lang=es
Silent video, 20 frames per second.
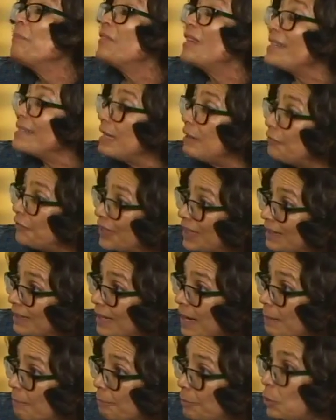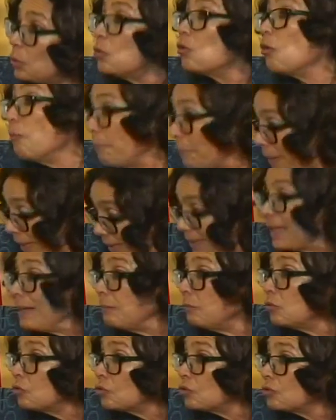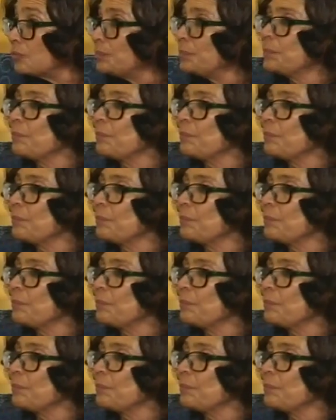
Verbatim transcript: Desde el Frente Amplio compartimos